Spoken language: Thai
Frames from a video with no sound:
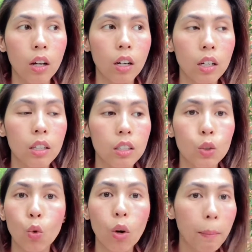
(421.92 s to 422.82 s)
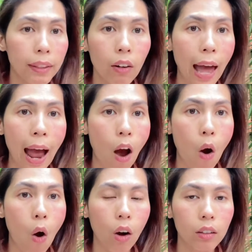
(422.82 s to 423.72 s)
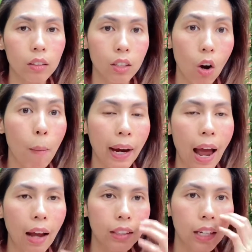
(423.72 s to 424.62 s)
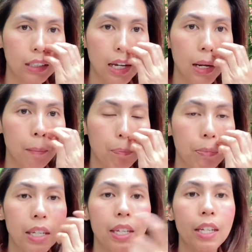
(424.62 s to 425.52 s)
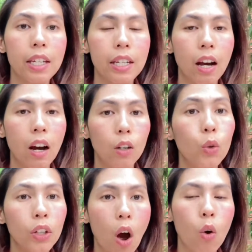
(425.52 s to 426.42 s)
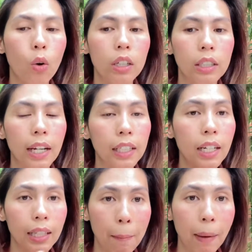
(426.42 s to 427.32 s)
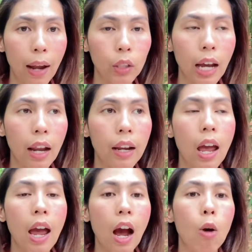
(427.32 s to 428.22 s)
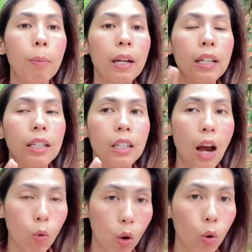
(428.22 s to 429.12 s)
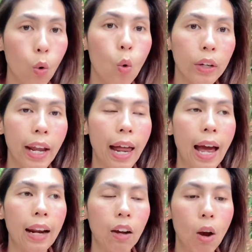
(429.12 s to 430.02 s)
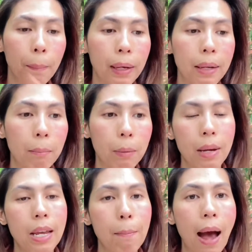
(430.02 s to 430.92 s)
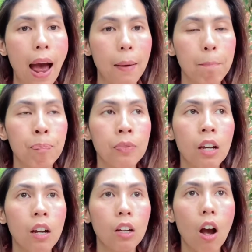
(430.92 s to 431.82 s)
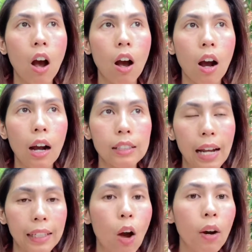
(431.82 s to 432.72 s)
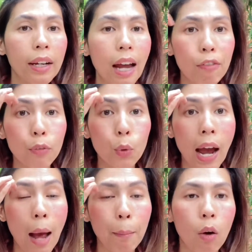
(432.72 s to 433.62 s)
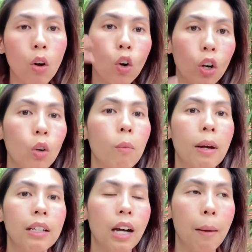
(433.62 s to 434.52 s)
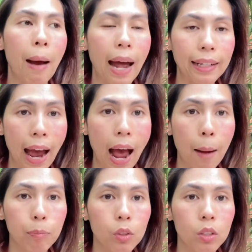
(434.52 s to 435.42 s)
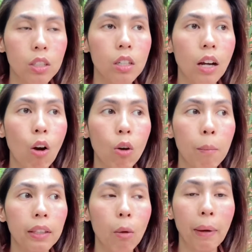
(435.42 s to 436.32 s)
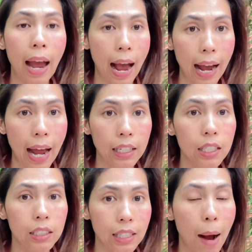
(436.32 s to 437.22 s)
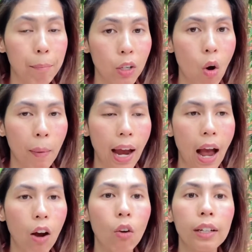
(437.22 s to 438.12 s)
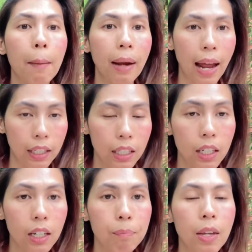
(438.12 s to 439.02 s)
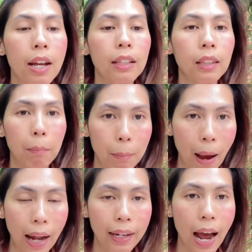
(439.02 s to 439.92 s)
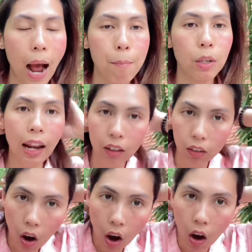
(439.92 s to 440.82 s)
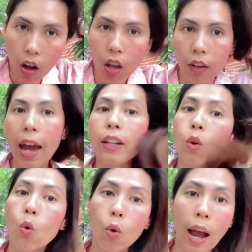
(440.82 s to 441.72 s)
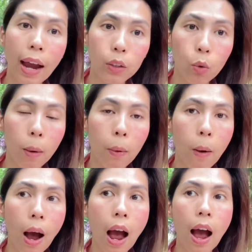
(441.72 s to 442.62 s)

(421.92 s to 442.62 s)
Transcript: ก็คืออยู่ก็ไม่ต้องลาออกด้อไหมคะอย่างเช่นมีรุ่นน้องคนนึงเนี่ยที่เคยทำงานด้วยกันเขาก็กู้เนี่ยแหละค่ะแล้วก็ไปเรียนเป็นพยาบาลก็จากที่เขาเคยทำ full time เขาก็ลดลงมาเหลือ part time ซึ่งเขาก็ไม่ต้องไปหางานที่อื่นทำนึกออกไหมคะเขาก็ทำงานที่เดิมแต่เป็น part time แล้วก็ได้กู้ง่ายด้วยเพราะว่า